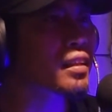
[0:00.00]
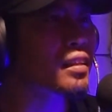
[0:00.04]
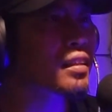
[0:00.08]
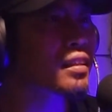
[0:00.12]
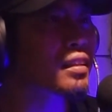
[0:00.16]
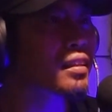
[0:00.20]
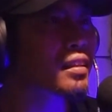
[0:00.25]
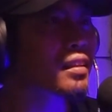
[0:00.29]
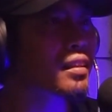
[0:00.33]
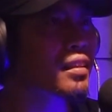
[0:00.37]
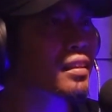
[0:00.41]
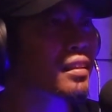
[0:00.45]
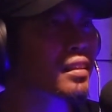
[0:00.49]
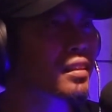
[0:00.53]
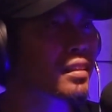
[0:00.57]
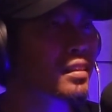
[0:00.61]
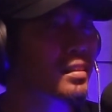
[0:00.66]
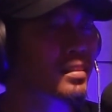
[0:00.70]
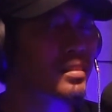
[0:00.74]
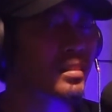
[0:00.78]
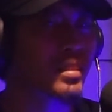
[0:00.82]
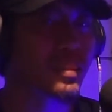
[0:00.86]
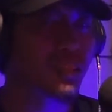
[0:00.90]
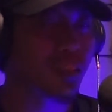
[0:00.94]
tiger, tiger eyes.
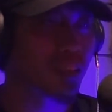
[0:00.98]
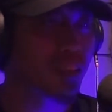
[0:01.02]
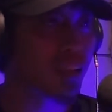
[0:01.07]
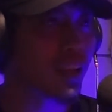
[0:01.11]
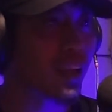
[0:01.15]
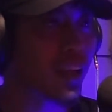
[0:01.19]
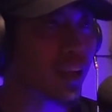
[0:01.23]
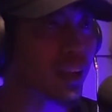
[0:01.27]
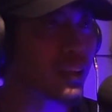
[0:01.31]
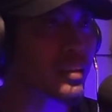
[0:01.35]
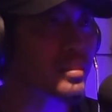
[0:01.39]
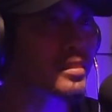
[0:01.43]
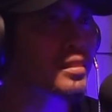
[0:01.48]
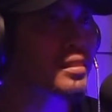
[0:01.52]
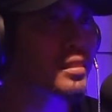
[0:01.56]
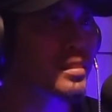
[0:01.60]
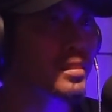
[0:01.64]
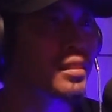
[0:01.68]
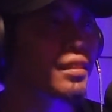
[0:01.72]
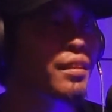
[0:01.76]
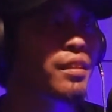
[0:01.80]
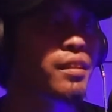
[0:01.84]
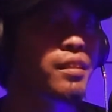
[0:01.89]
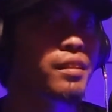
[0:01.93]
Tiger eyes.
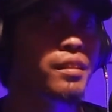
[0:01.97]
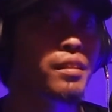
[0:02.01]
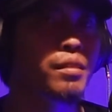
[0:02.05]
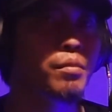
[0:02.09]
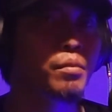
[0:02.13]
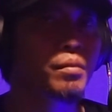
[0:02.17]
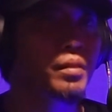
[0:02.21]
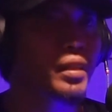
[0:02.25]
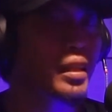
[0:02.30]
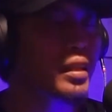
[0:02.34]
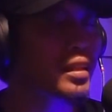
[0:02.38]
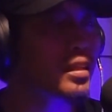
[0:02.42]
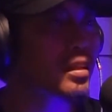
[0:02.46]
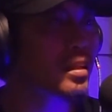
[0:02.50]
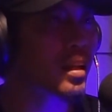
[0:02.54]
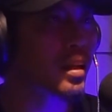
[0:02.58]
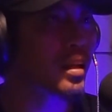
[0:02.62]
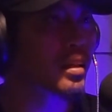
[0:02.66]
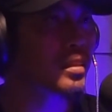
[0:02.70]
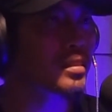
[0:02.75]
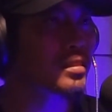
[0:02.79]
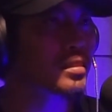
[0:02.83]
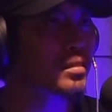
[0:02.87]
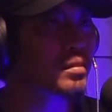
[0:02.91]
Ya, tiger ya,
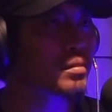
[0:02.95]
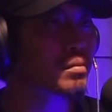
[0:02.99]
mungkin eyes.